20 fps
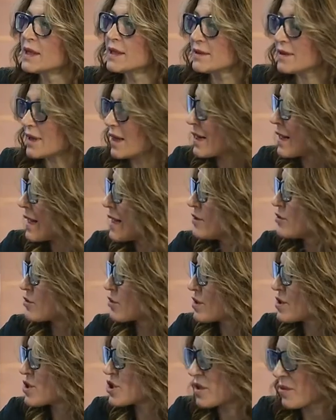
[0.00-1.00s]
Tra
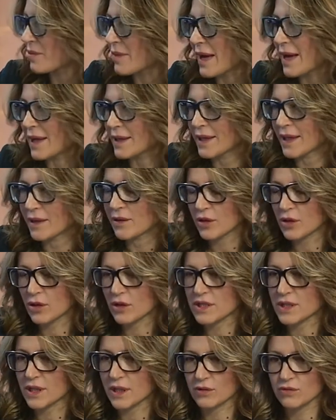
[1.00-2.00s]
l'altro in Germania, una
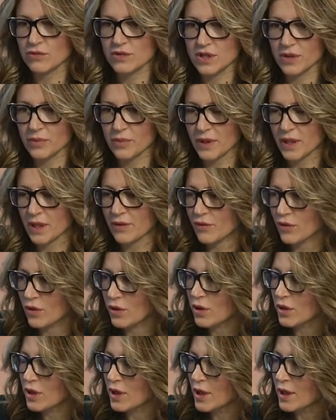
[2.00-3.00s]
cosa che non
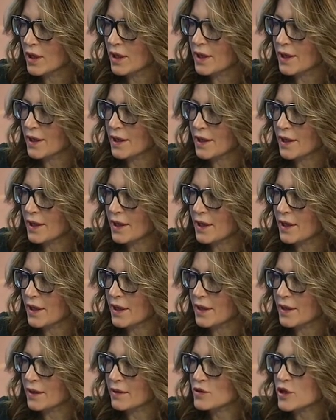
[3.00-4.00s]
sapevo,
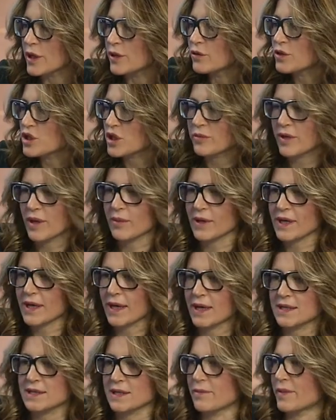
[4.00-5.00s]
eh, cioè noi abbiamo a
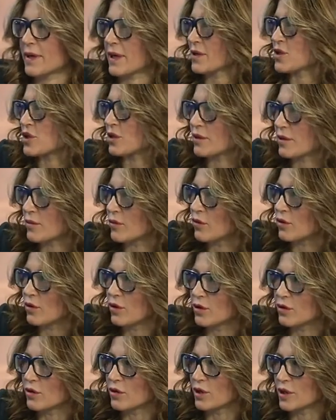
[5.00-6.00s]
casa il
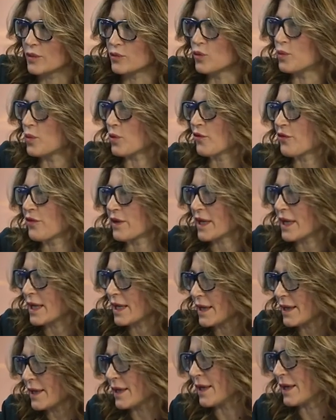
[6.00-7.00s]
paracetamolo,
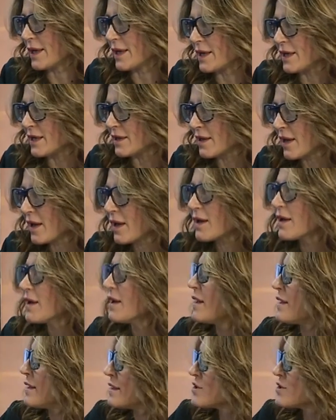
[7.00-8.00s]
l'ibuprofene, eh, in